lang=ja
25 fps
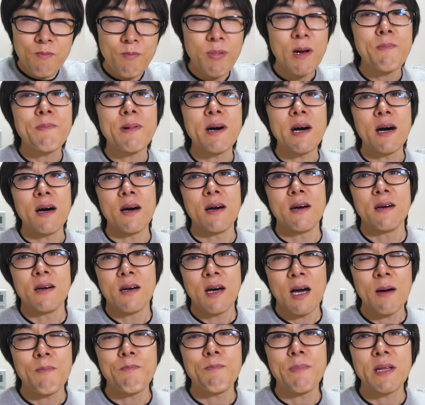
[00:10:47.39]
パパ
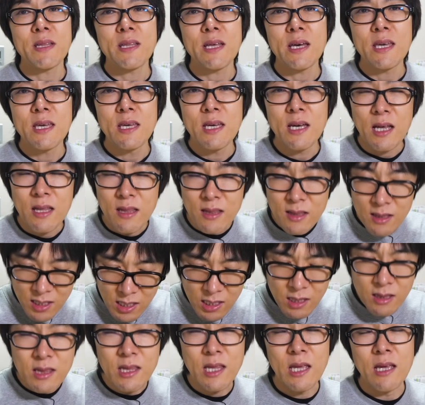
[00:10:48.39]
葉っぱ隊やっ
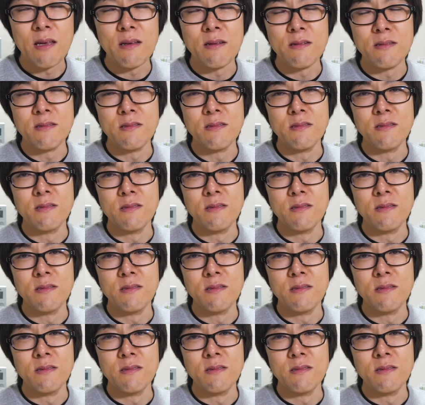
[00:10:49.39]
て」っていう